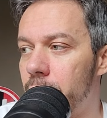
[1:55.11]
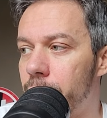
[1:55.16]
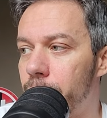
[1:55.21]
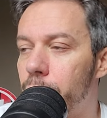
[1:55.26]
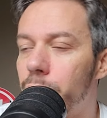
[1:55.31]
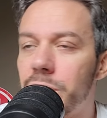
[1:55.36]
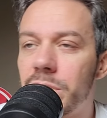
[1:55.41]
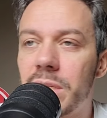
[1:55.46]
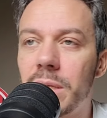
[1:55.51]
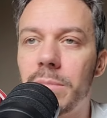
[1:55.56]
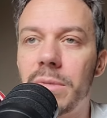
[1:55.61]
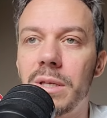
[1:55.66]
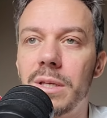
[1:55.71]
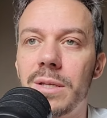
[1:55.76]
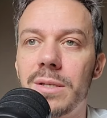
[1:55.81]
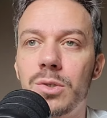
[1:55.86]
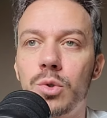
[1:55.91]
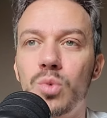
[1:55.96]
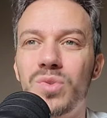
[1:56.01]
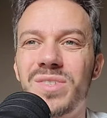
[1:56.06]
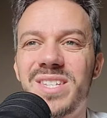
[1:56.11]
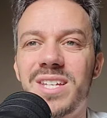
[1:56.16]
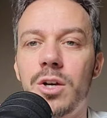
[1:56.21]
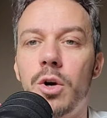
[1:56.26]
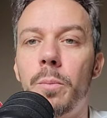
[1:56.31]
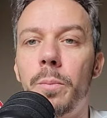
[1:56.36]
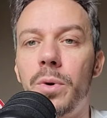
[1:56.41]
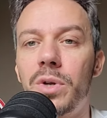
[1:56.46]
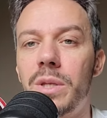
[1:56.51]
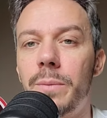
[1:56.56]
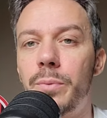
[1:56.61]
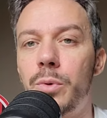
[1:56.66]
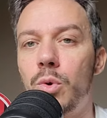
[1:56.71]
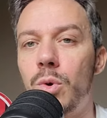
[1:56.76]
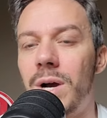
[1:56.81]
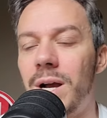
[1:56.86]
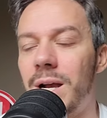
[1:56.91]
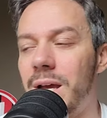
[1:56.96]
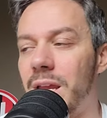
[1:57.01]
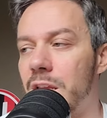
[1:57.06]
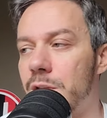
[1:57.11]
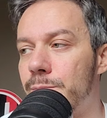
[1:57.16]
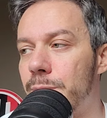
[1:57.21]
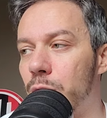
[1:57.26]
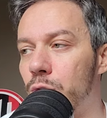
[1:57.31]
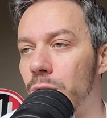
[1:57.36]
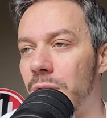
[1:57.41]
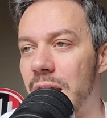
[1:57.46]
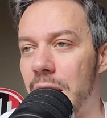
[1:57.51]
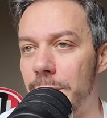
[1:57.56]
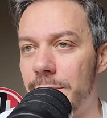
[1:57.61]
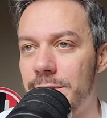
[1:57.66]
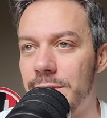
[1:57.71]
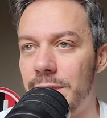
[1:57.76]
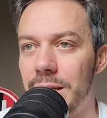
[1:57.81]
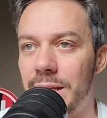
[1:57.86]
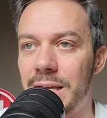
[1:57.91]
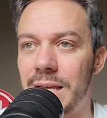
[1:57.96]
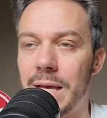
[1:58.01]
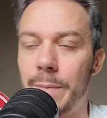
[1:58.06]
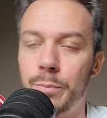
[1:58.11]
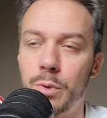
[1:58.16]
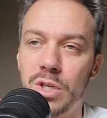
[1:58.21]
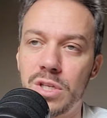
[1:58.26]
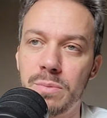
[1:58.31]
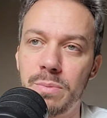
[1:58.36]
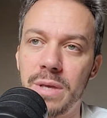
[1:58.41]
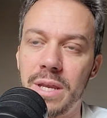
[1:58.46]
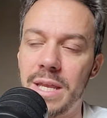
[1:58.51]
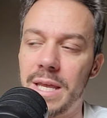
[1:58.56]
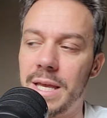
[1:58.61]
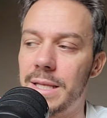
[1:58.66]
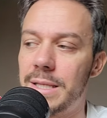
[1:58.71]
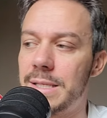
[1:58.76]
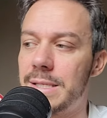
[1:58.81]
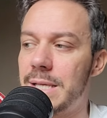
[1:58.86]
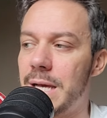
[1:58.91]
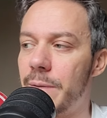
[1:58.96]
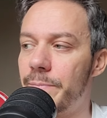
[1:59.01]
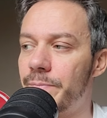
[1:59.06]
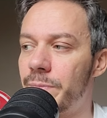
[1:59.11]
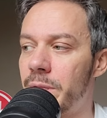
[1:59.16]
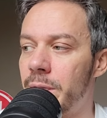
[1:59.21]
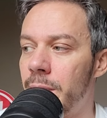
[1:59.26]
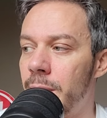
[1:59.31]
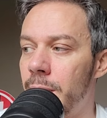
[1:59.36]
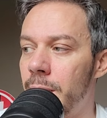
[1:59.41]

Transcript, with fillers: forse mi stuzzica un po' di più anche rispetto a Ramsdale che ha più esperienza